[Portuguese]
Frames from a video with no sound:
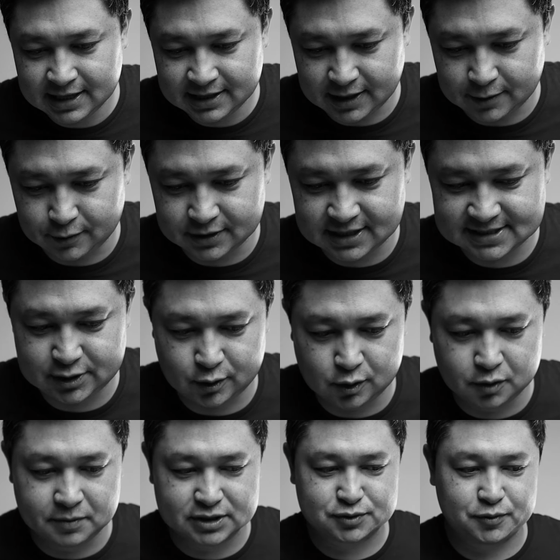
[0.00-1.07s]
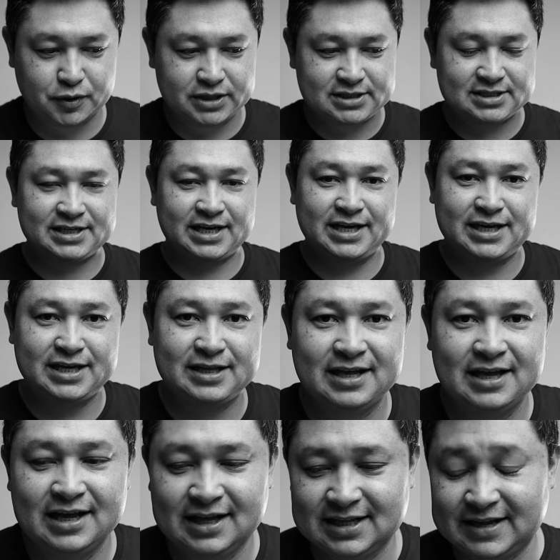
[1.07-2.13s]
que aconteceu algumas coisas aí que
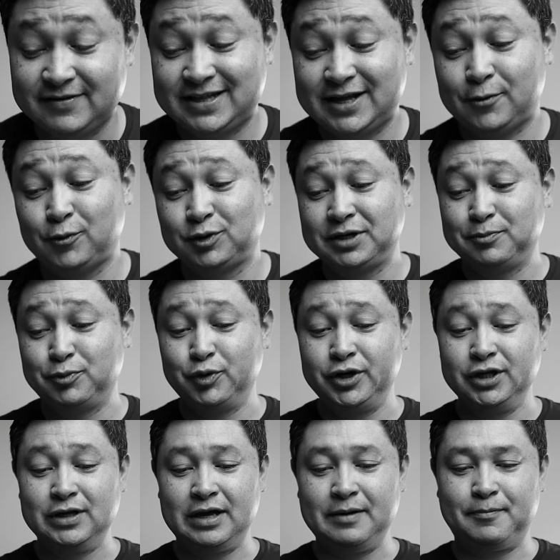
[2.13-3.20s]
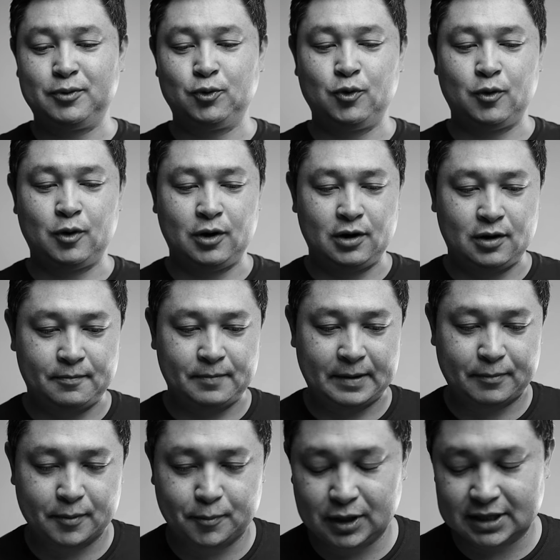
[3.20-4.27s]
deve ter contribuído aí para a
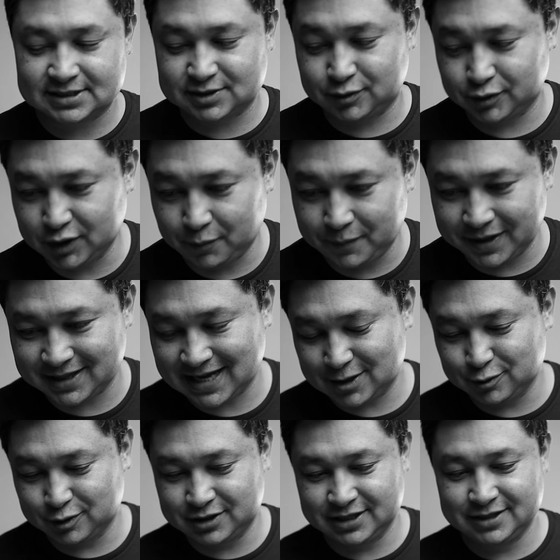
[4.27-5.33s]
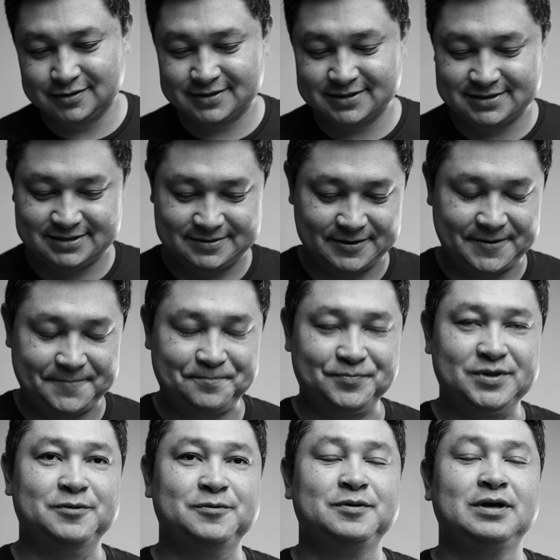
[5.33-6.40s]
população não ter aumentado tanto assim, tá?
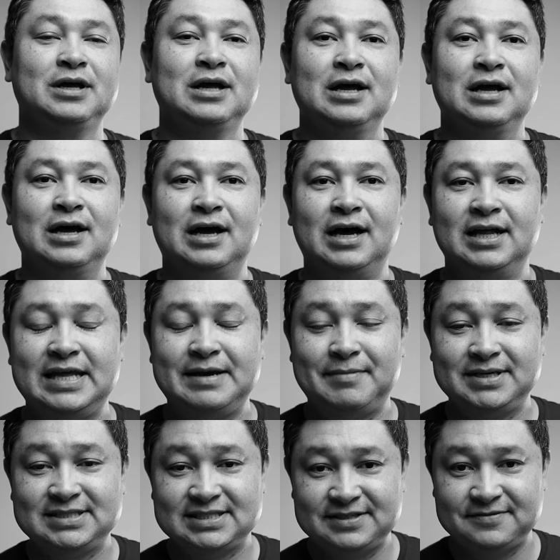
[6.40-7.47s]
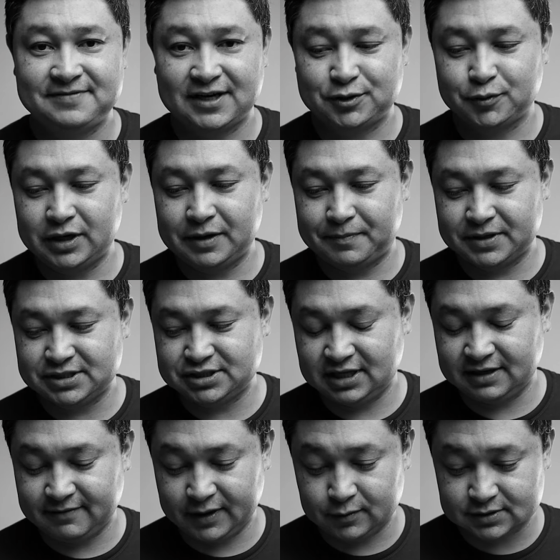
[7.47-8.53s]
Então, é, tem mais esse fator aí para a gente
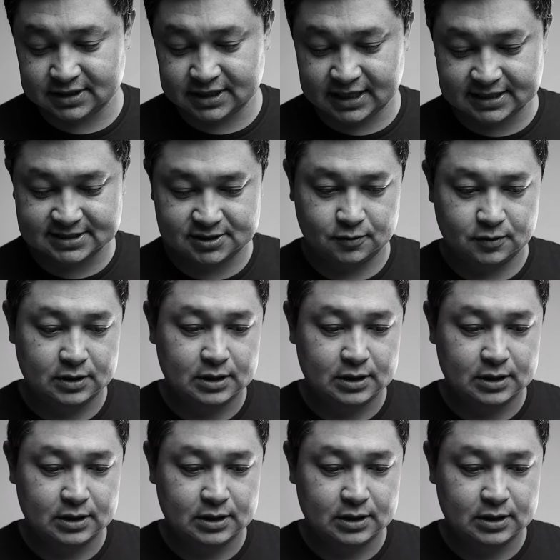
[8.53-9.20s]
levar em consideração.